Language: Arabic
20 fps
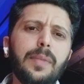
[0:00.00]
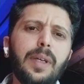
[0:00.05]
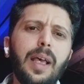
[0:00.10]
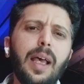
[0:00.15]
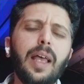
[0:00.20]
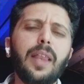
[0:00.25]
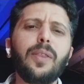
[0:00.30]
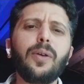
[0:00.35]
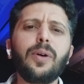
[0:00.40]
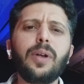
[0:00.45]

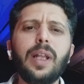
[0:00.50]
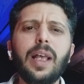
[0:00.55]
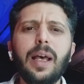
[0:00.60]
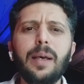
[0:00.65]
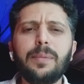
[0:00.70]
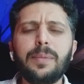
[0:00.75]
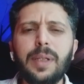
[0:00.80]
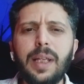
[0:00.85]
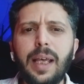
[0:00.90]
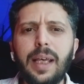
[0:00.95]
هذول
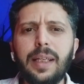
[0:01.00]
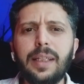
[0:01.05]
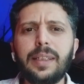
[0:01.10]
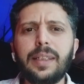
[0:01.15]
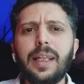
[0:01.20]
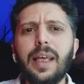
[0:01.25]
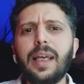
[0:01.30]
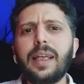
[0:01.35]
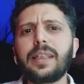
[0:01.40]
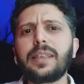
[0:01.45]
ابناء
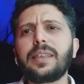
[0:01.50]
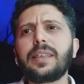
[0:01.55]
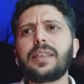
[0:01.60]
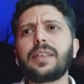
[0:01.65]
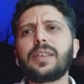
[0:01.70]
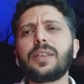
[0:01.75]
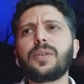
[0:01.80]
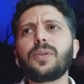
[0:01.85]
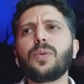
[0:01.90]
النادي